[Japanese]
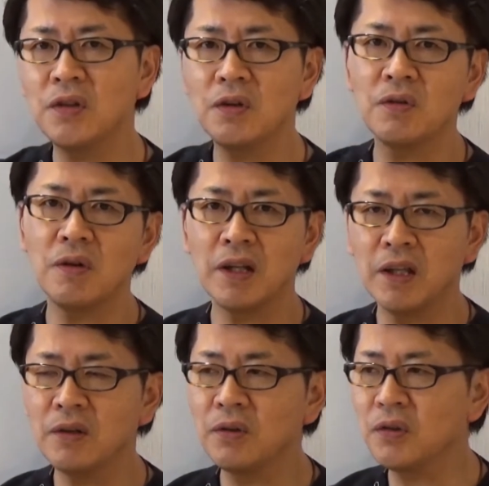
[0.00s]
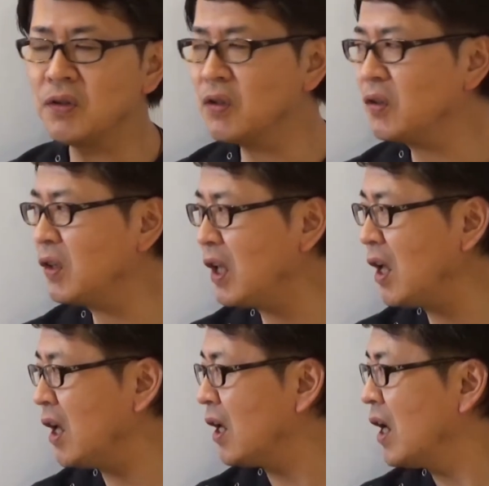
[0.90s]
正を加えていくことによっ
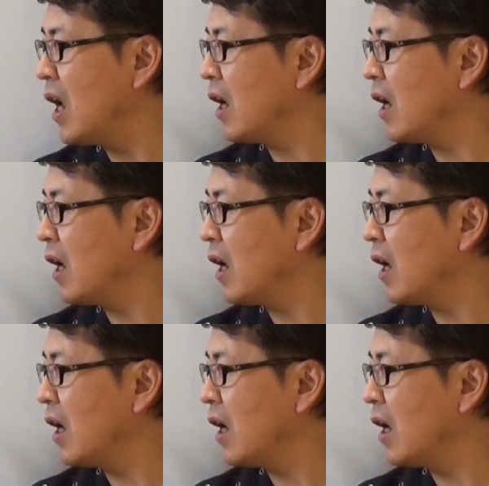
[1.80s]
て